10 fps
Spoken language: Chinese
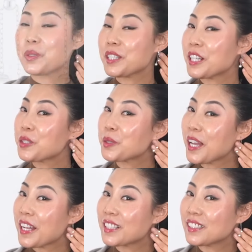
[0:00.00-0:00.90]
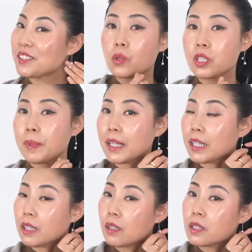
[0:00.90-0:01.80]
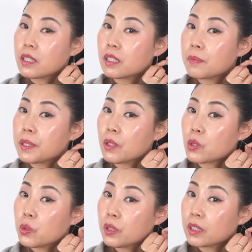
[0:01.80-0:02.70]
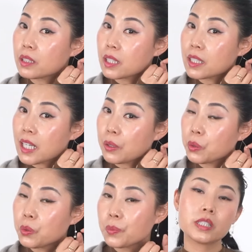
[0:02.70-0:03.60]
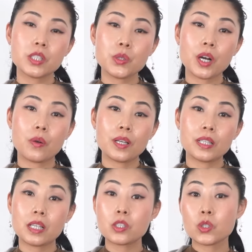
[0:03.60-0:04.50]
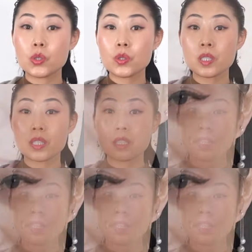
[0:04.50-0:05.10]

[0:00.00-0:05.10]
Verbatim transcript: 我现在就戴着，我是把它调节成了比较中等的这个长度。这对耳环呢，它是中性